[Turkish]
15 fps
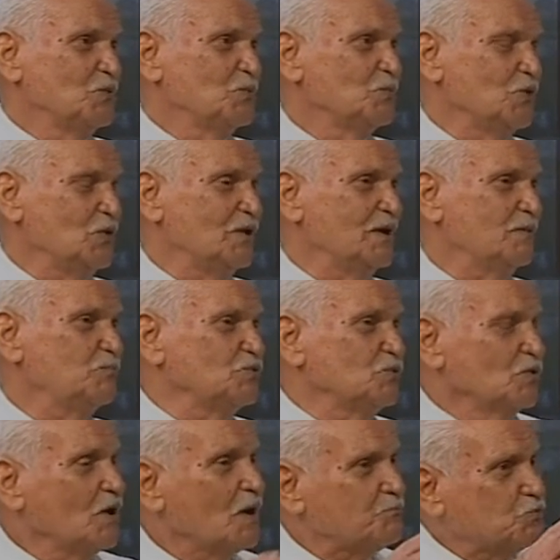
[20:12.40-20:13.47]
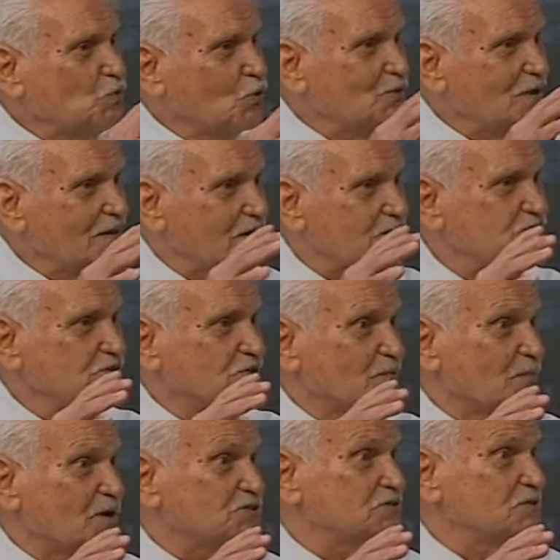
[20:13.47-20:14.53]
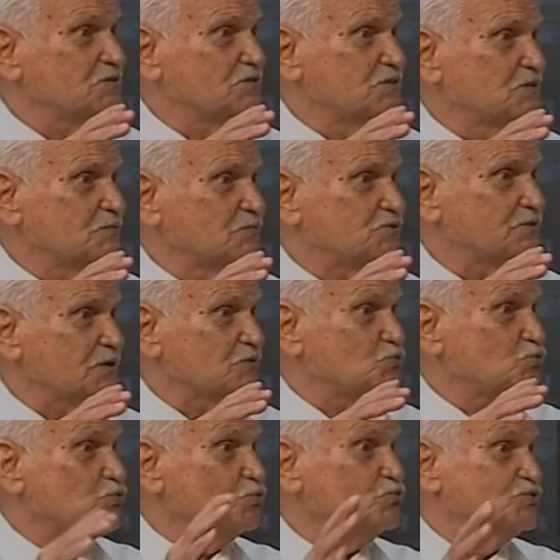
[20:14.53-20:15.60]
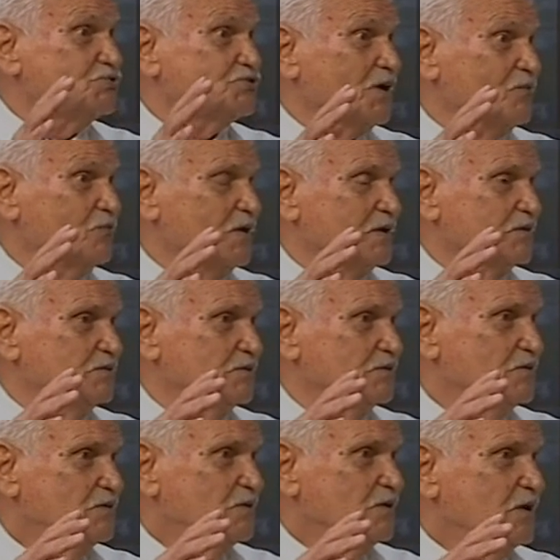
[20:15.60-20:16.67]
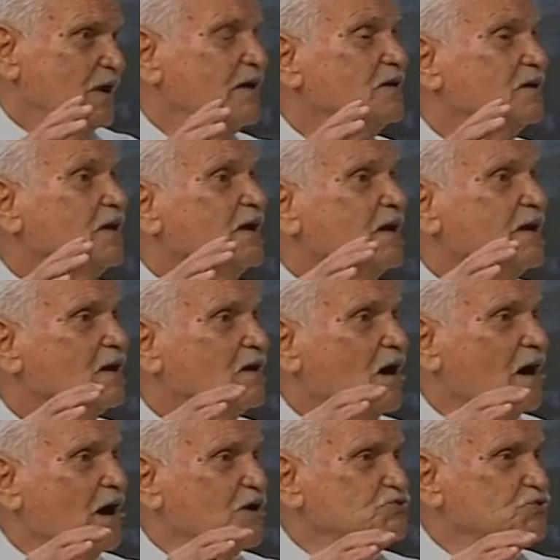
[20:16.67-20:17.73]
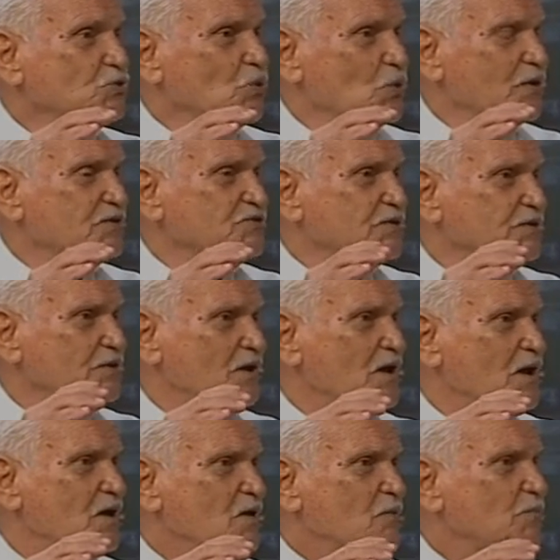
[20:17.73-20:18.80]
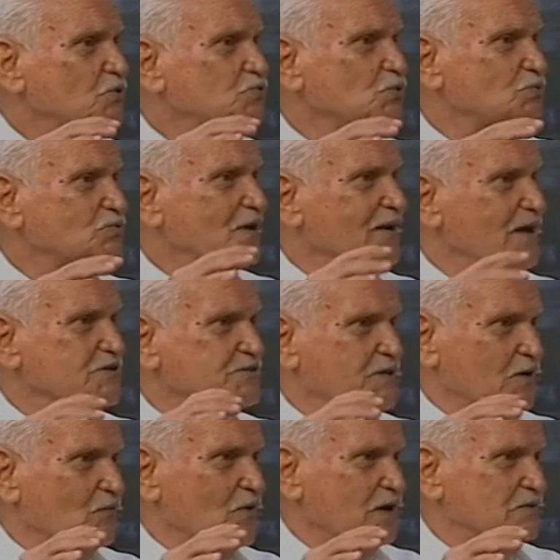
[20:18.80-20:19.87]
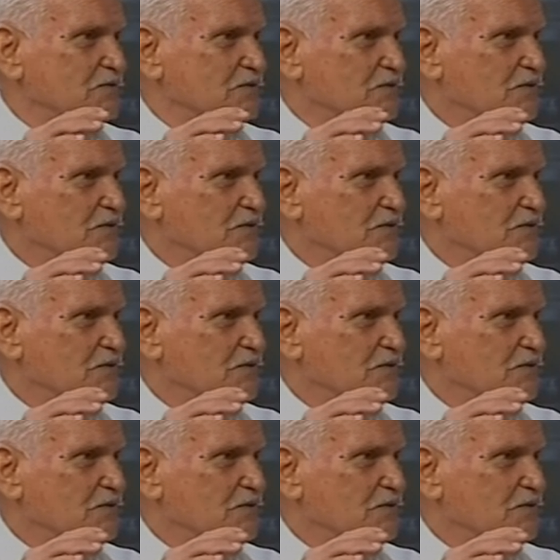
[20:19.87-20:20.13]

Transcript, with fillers: Böyle bir, hep gölgelere sığınmış, sığınmışlardı. Çok sıcak vardı. Çok. Her her ağacın gölgesinde 5-10 yani, tane asker vardı.